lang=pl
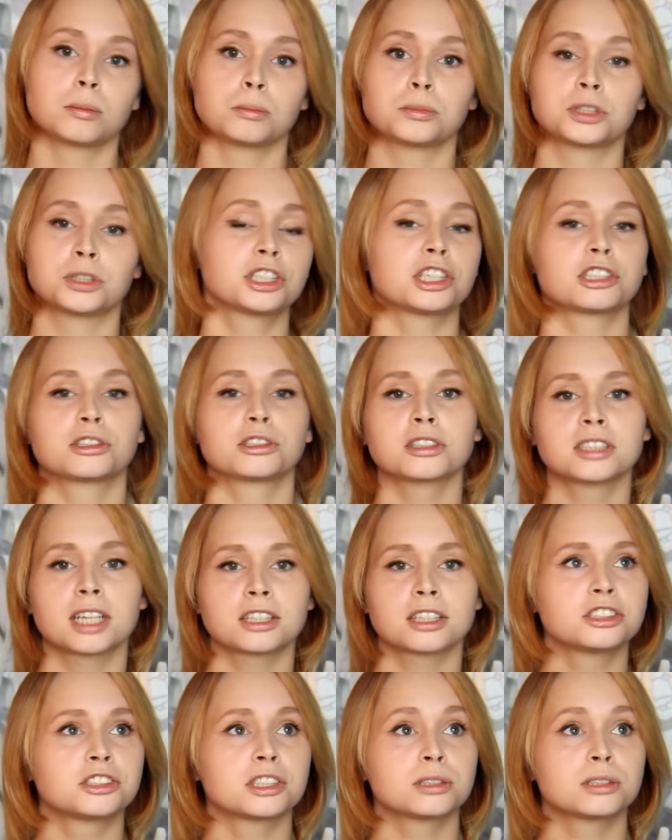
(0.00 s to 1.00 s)
Przecież to
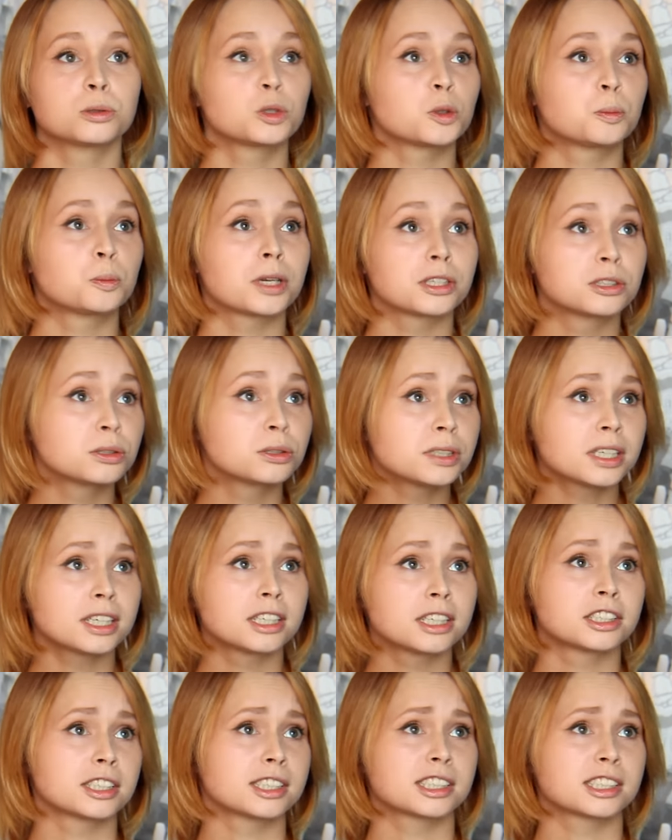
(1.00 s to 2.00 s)
znaczy, że dużo
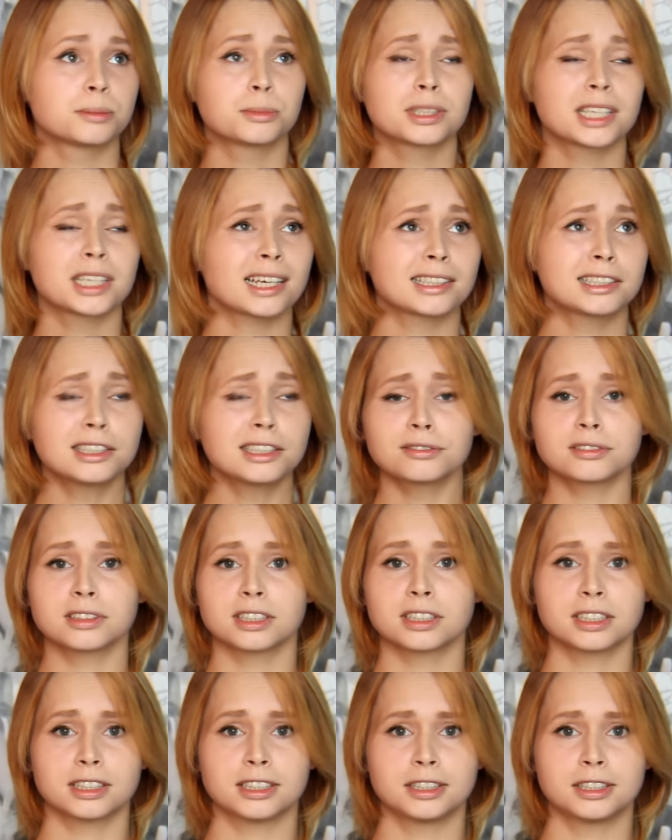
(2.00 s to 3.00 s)
pracuję, że jestem
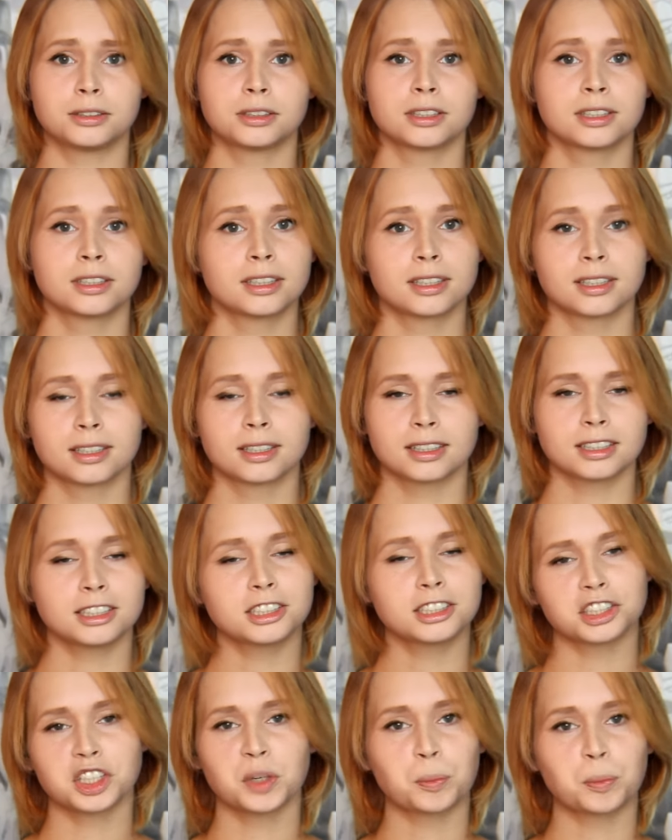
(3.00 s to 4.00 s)
kreatywny i i
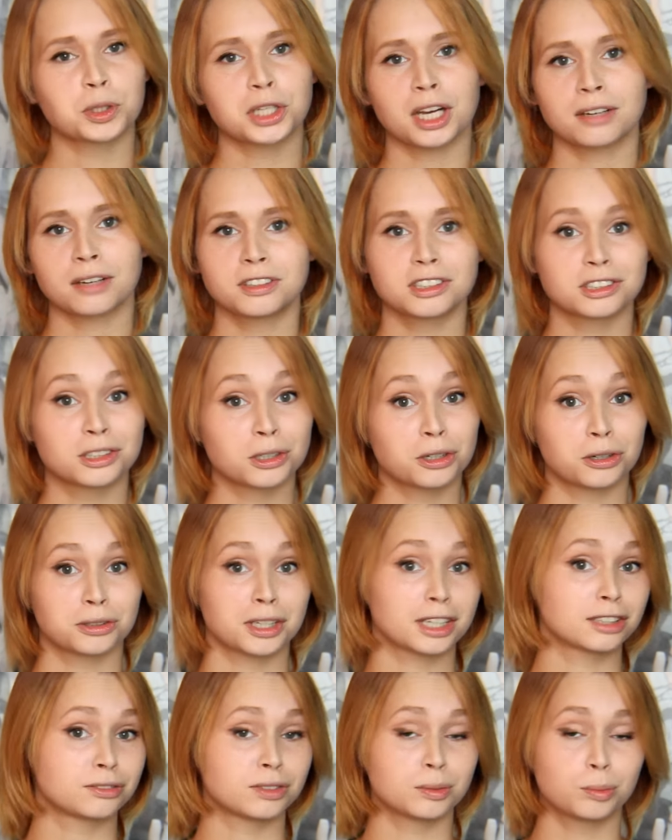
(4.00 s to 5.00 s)
że nie potrafisz
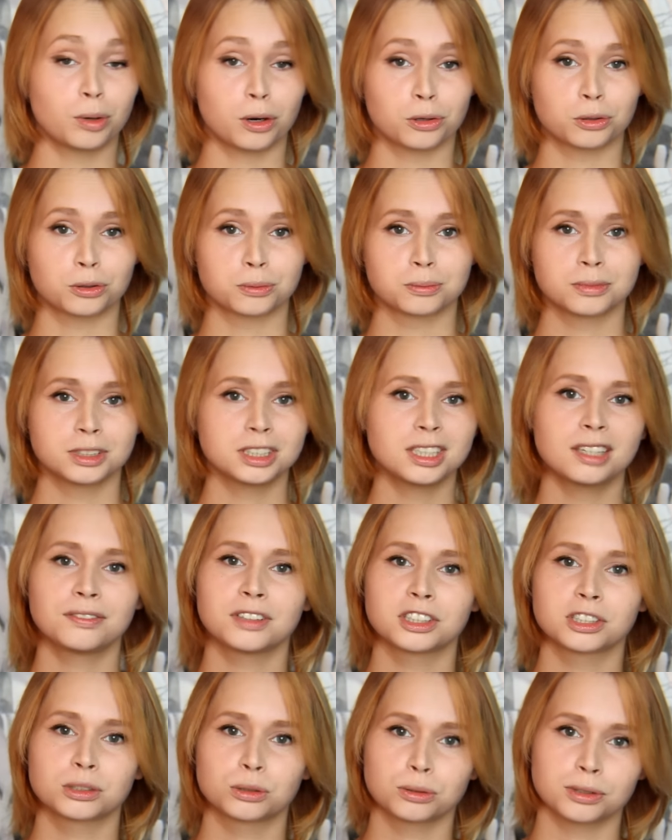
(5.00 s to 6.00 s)
dokonać wyboru. Nie
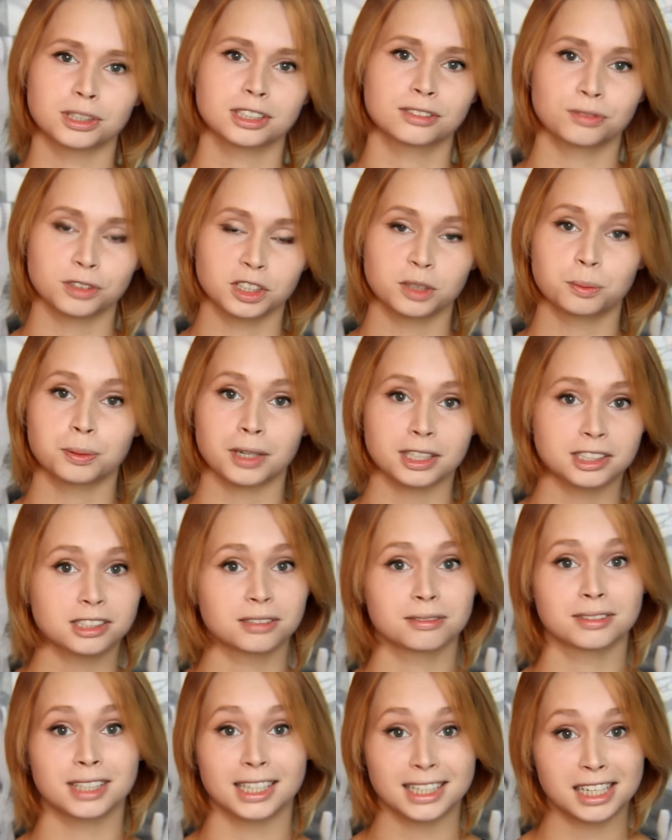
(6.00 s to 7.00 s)
wiesz, które z Twoich prac
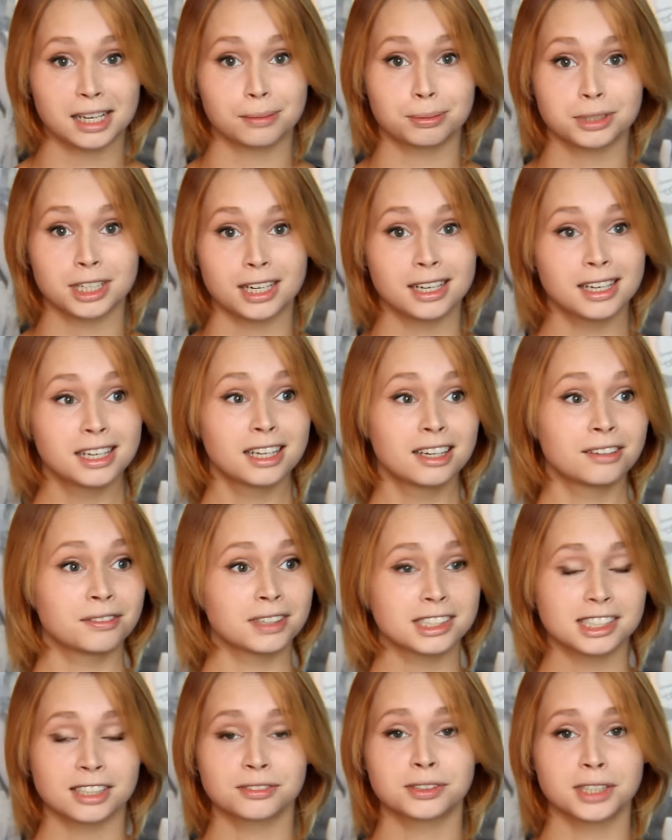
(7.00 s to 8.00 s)
są najlepsze,
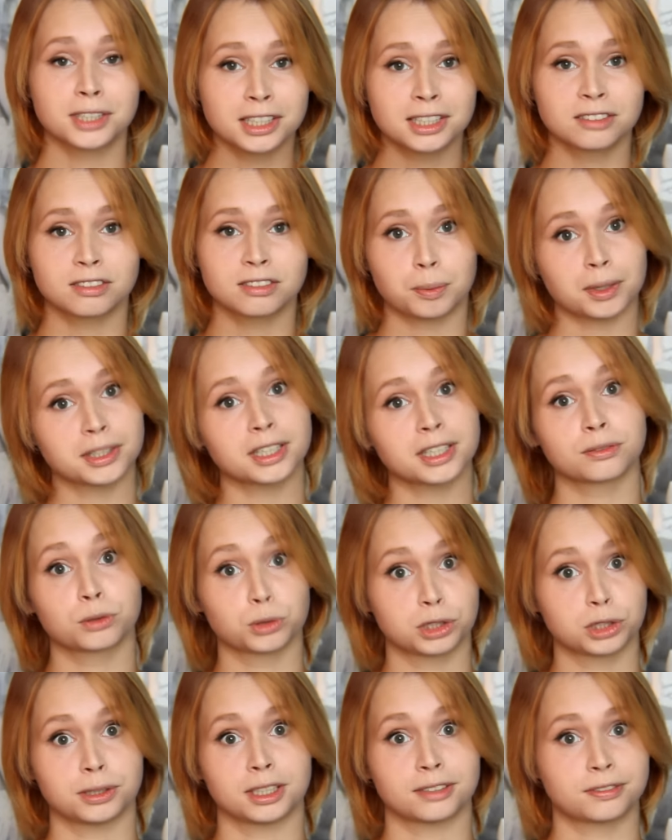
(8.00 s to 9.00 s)
więc na wszelki wypadek
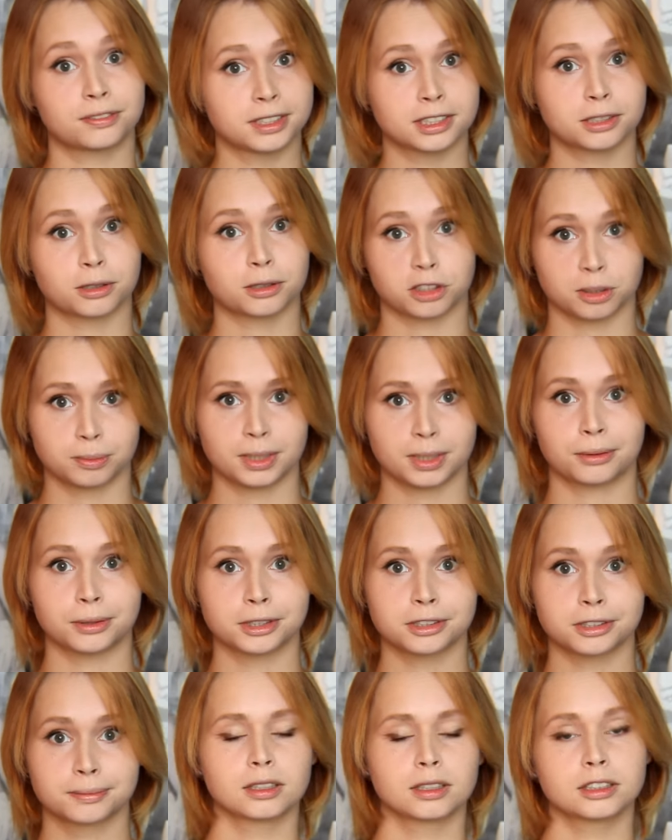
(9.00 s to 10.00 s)
wrzuciłeś wszystko, co miałeś.